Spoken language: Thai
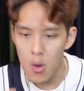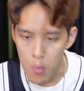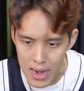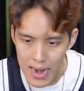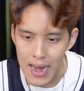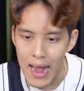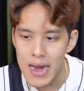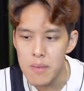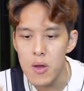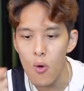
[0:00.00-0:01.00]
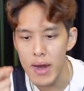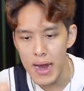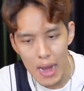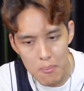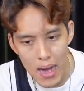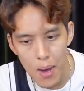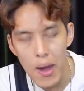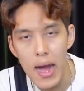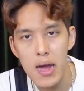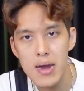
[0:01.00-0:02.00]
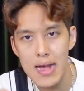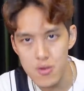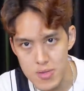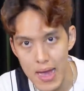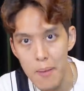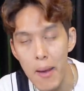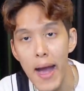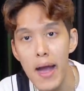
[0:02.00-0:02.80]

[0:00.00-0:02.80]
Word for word: วิลเลนไลล่านี่มีคนแนะนำมาว่าน่าสนใจมา